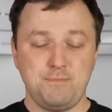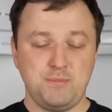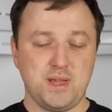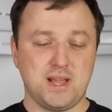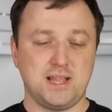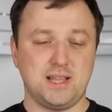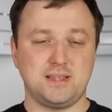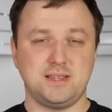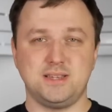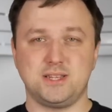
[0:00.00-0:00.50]

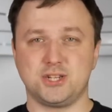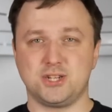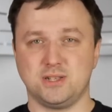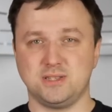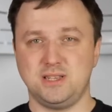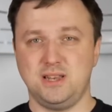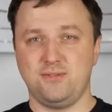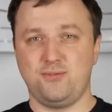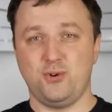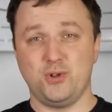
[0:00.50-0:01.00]
И когда ты
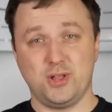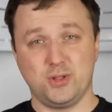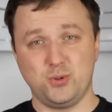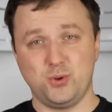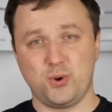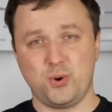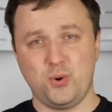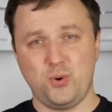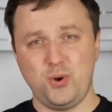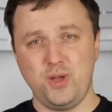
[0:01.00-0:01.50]
держал телефон
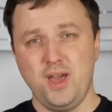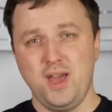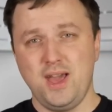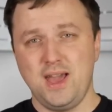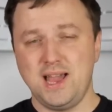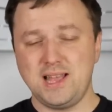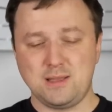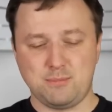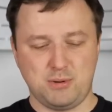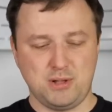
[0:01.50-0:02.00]
одной рукой,
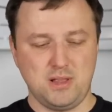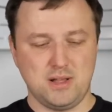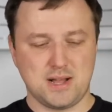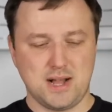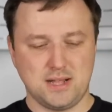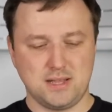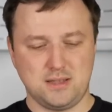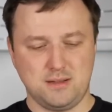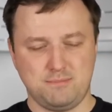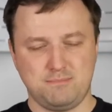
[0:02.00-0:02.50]
это было
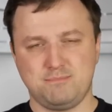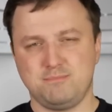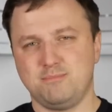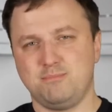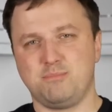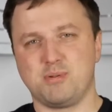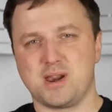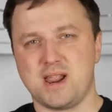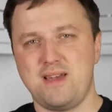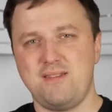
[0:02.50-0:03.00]
как-то
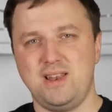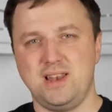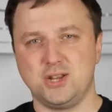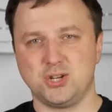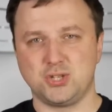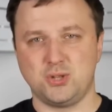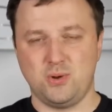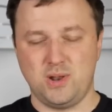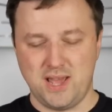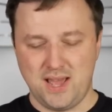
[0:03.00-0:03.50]

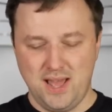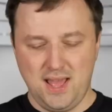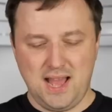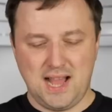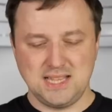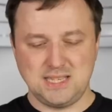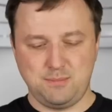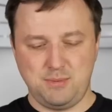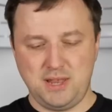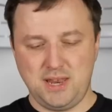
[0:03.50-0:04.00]
правильно, что ли.
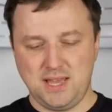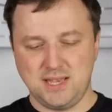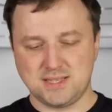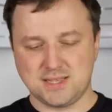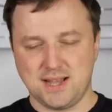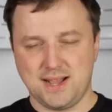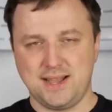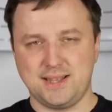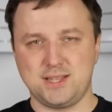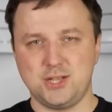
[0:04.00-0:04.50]
А теперь
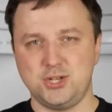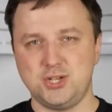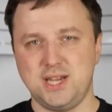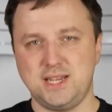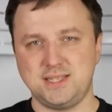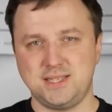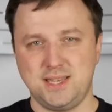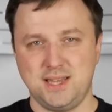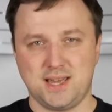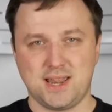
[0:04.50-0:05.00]
есть какая-то
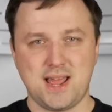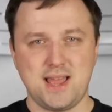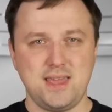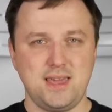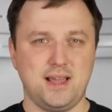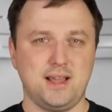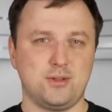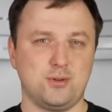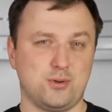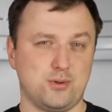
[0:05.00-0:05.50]
часть на
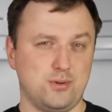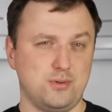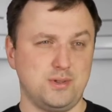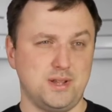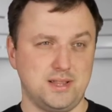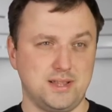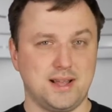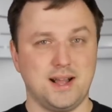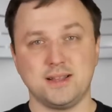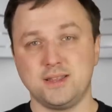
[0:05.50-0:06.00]
экране, которую
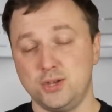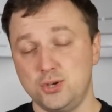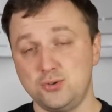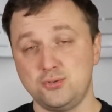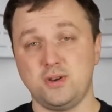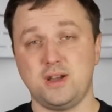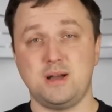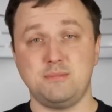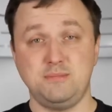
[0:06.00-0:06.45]
надо как-то еще